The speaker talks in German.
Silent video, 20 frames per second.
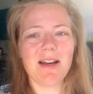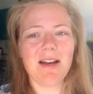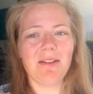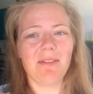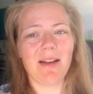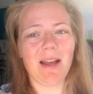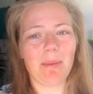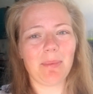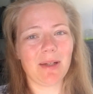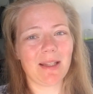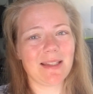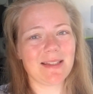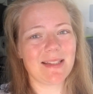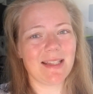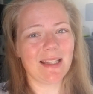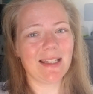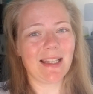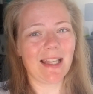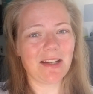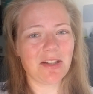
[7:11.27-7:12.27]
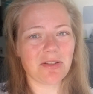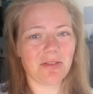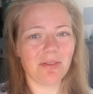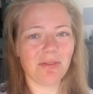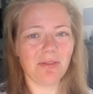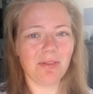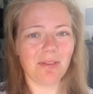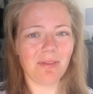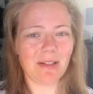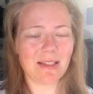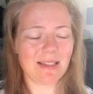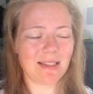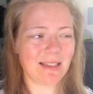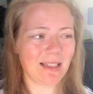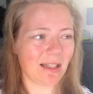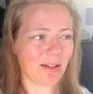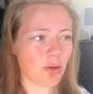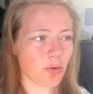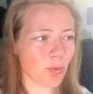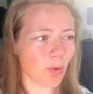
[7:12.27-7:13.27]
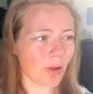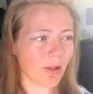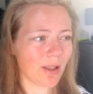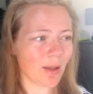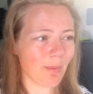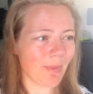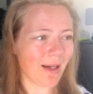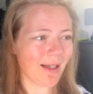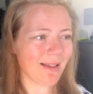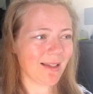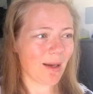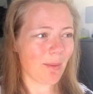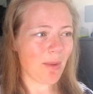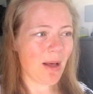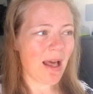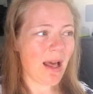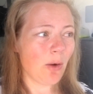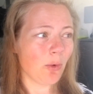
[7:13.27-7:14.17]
Weil ihr habt ja gesehen, gestern, was ich da an Sport gemacht habe.